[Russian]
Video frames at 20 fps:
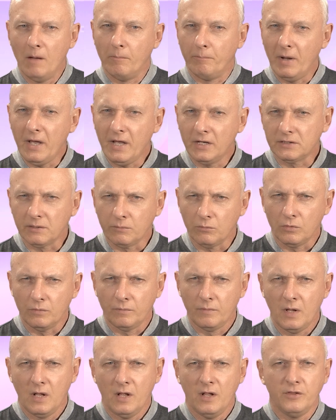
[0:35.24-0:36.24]
Поэтому
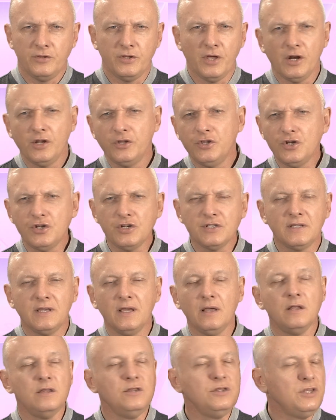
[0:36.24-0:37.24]

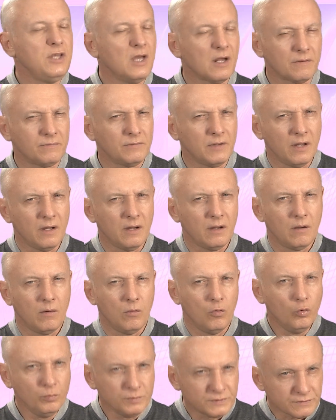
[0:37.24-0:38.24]
теоретически нервное
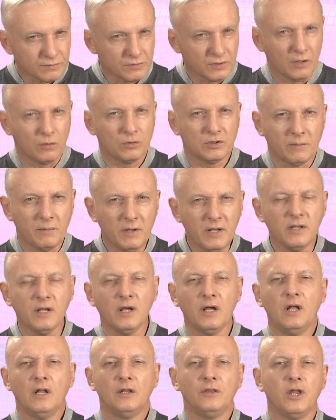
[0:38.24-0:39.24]
умственное
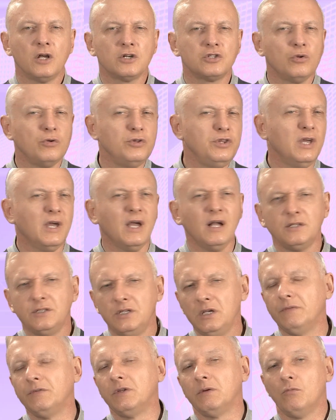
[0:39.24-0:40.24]
утомление должно
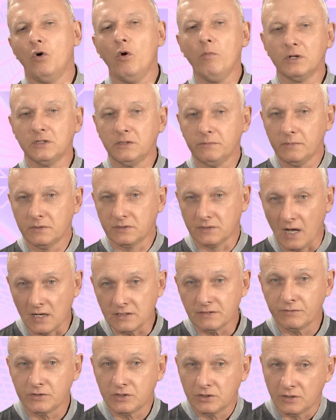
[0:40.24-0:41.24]
негативным образом
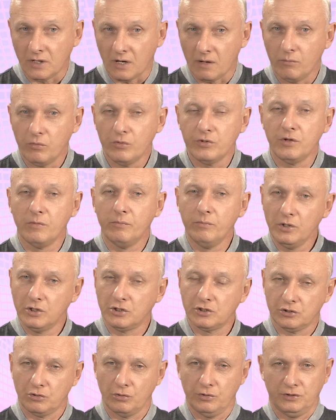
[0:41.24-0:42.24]
сказываться на работе
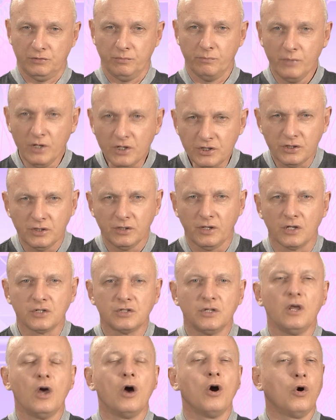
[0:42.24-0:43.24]
мышц, то есть мышцы
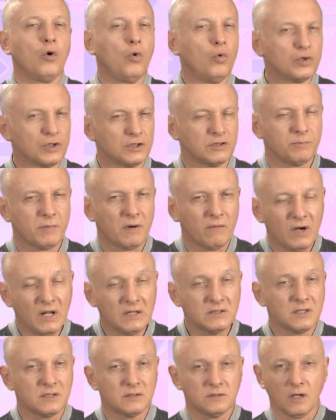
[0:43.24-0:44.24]
должны хуже
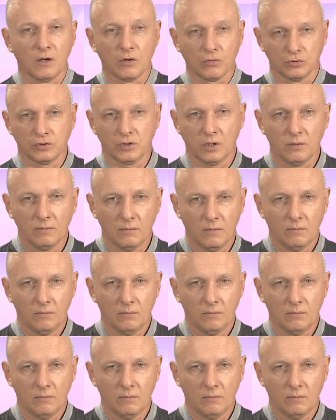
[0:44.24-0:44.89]
справляться с нагрузкой.